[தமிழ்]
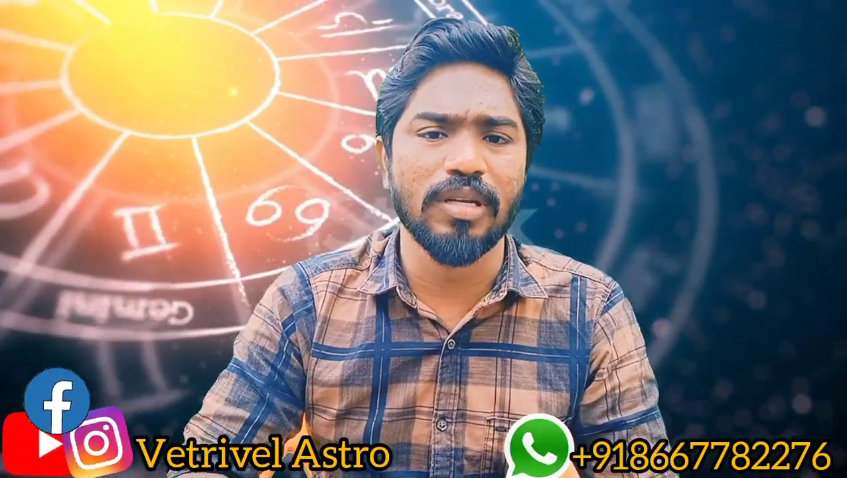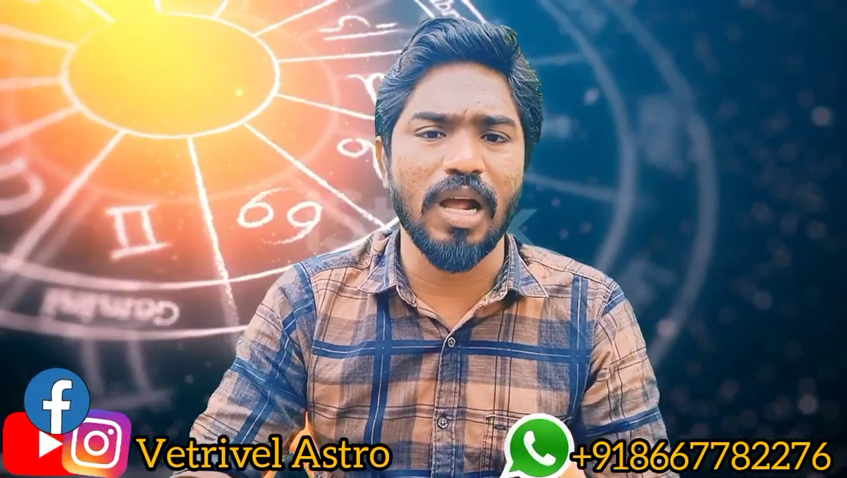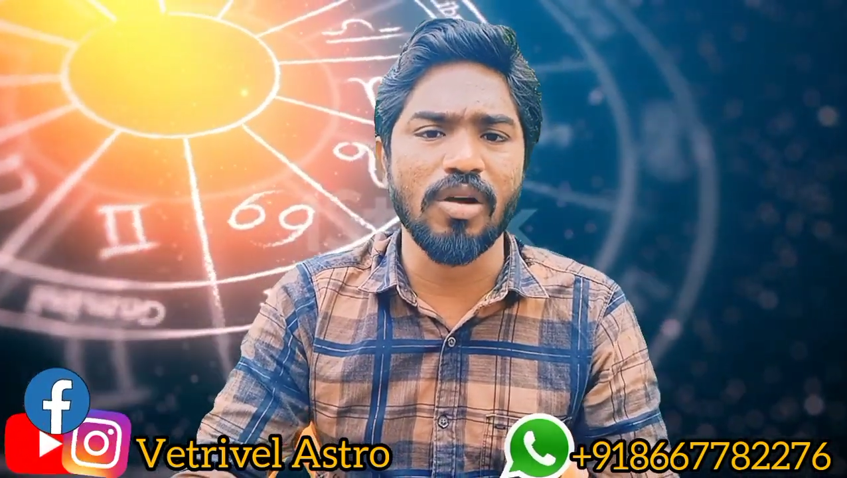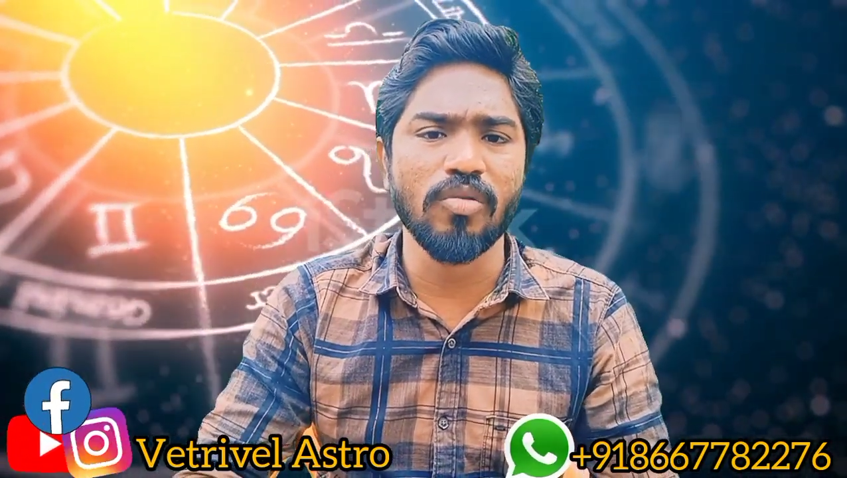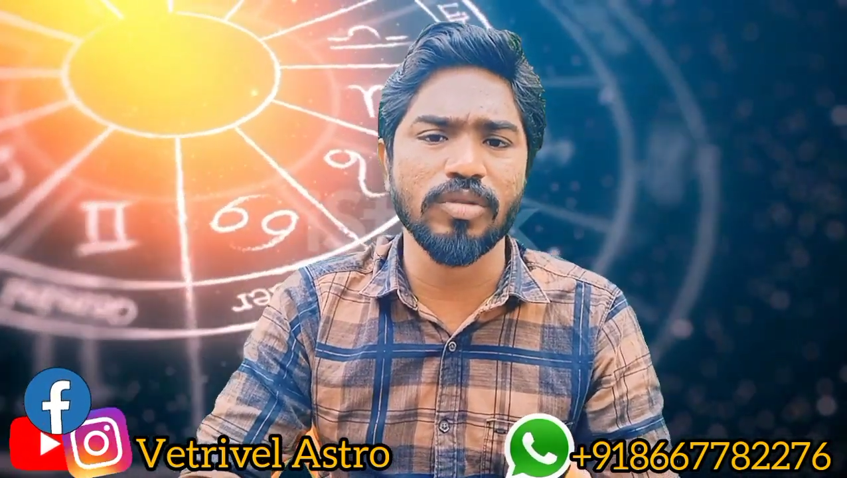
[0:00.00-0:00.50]

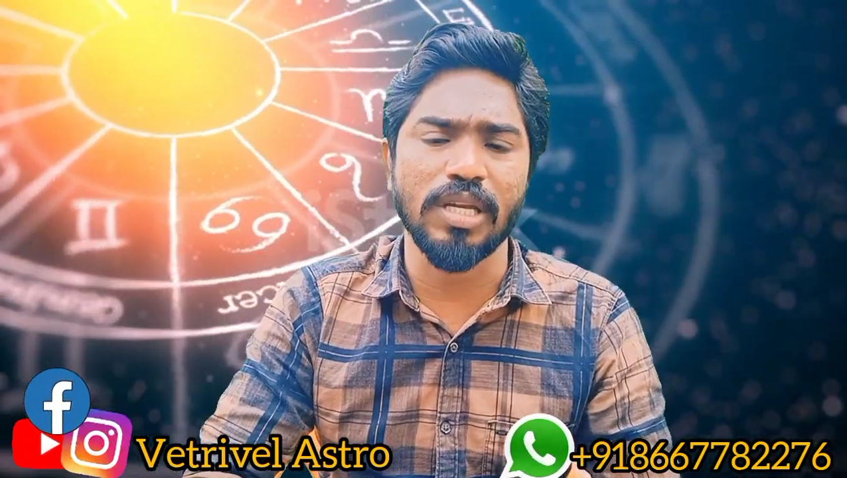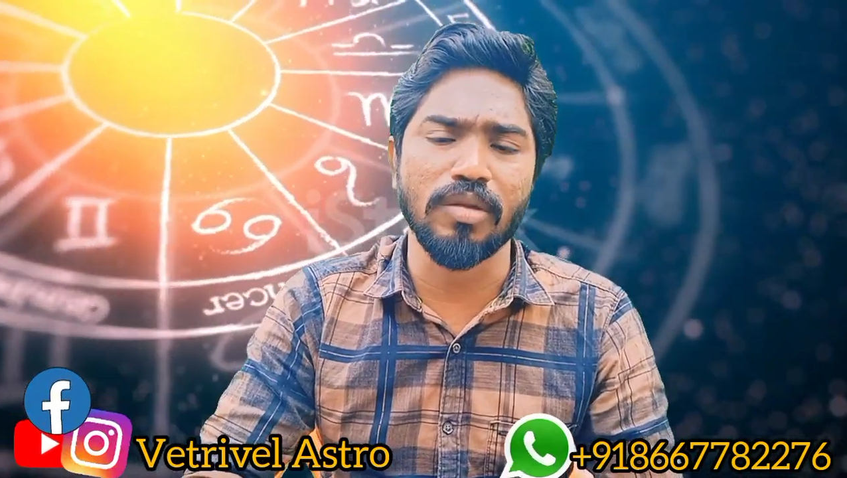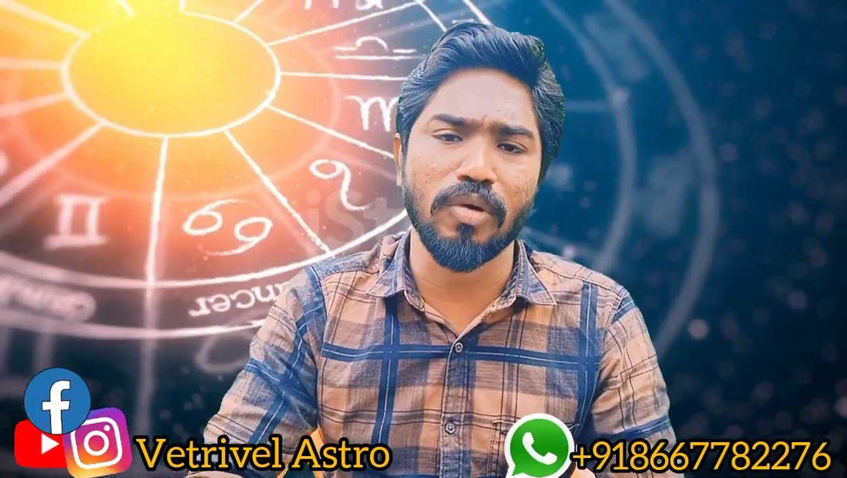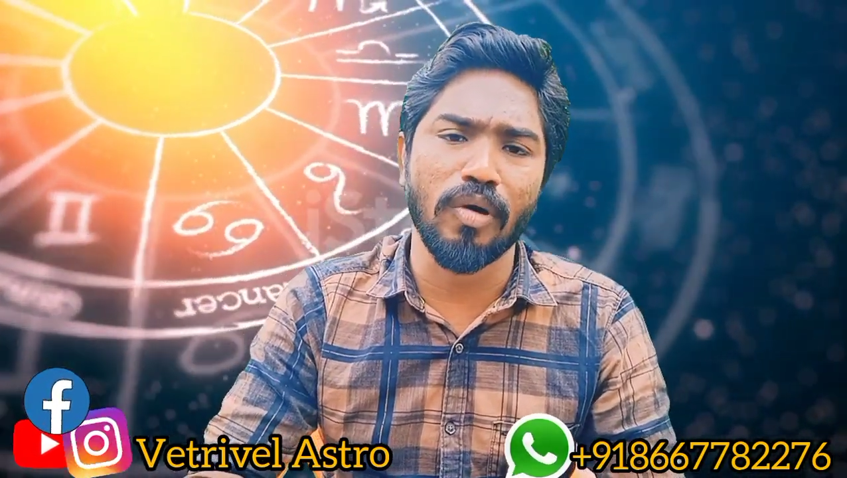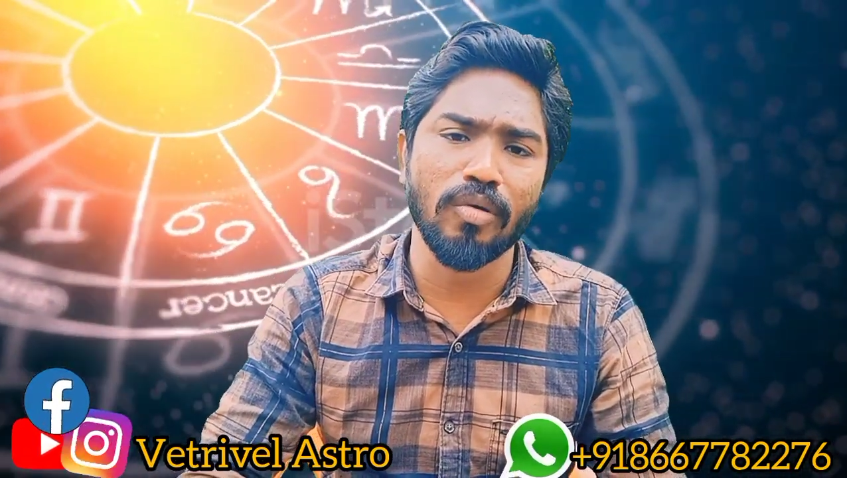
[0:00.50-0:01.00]
ராகுவும்
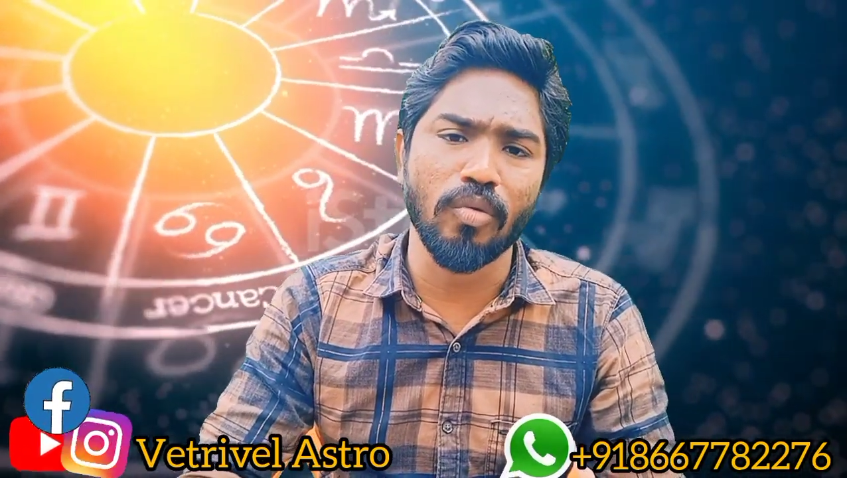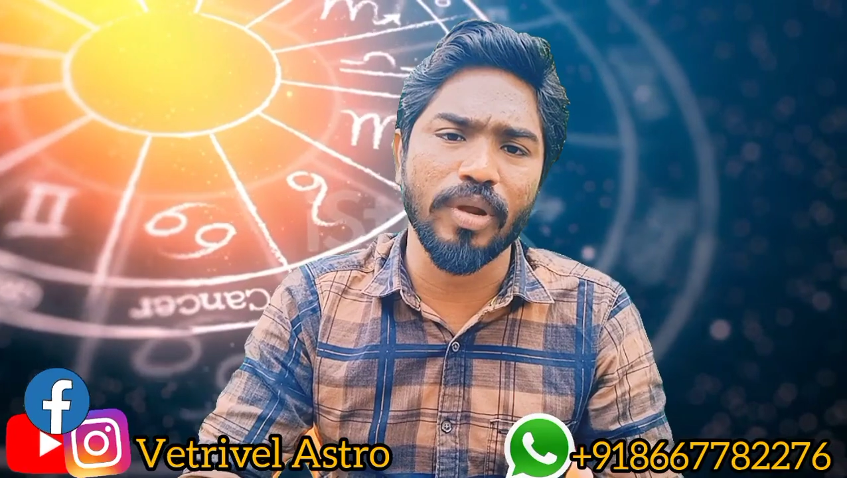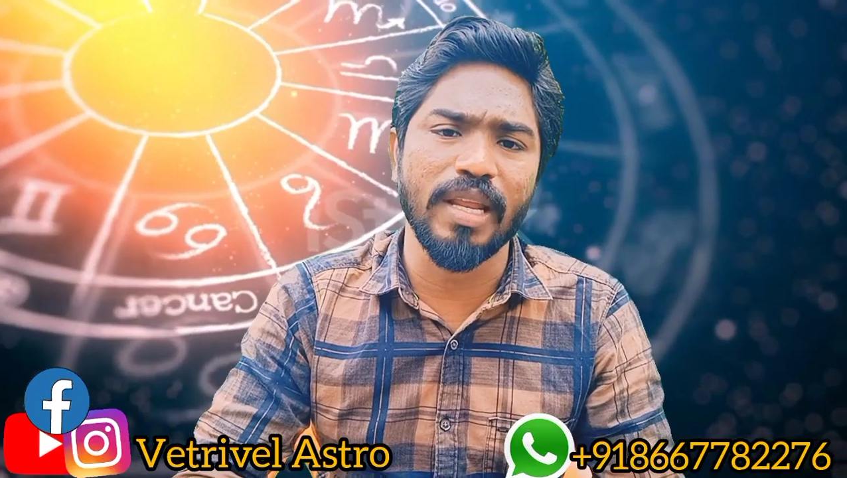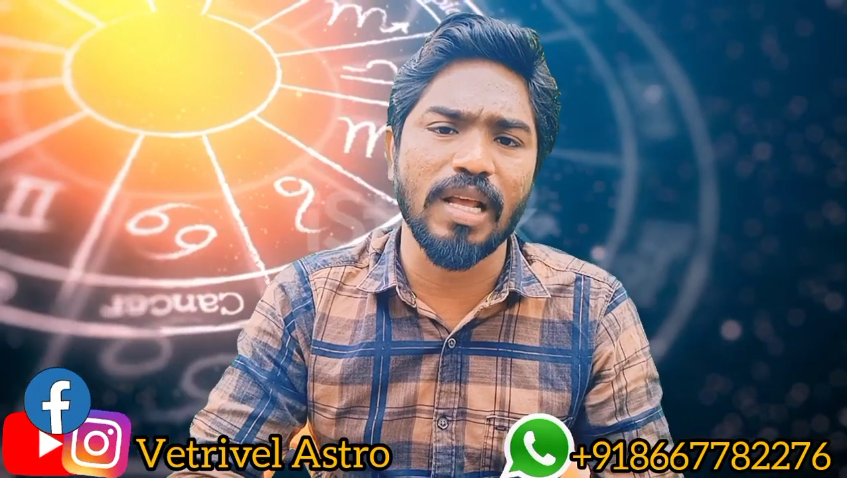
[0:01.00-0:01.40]
சனி பகவானும் ஒரே